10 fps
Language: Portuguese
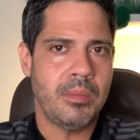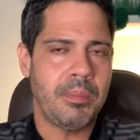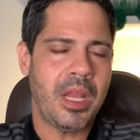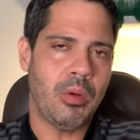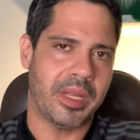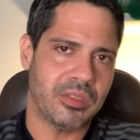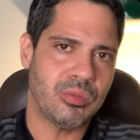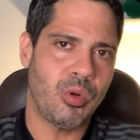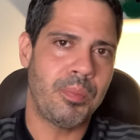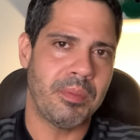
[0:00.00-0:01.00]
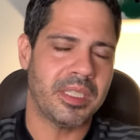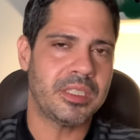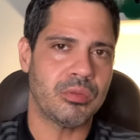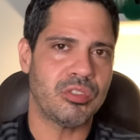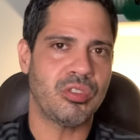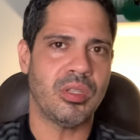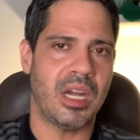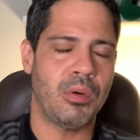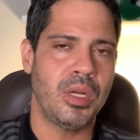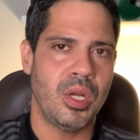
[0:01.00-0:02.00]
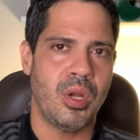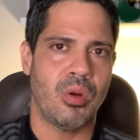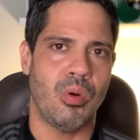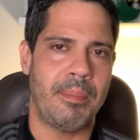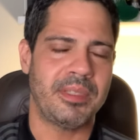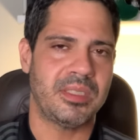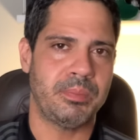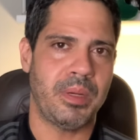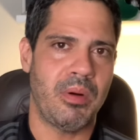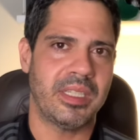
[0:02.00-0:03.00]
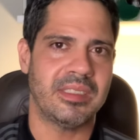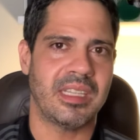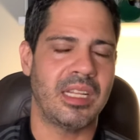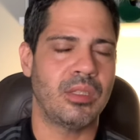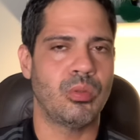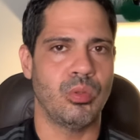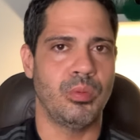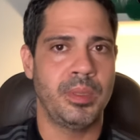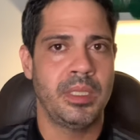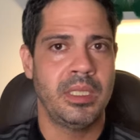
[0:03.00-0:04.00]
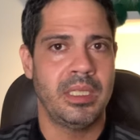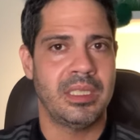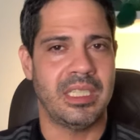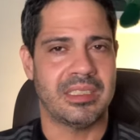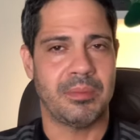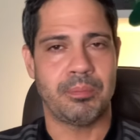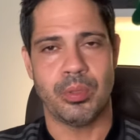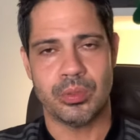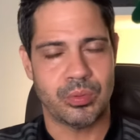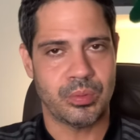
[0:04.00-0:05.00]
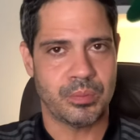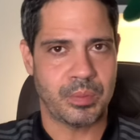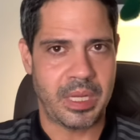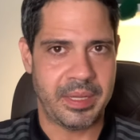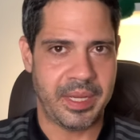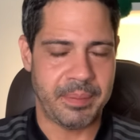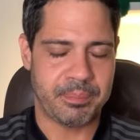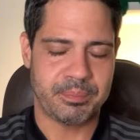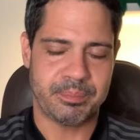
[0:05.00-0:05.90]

pelo menos um rompimento institucional com a principal organizada do clube nesse ponto é,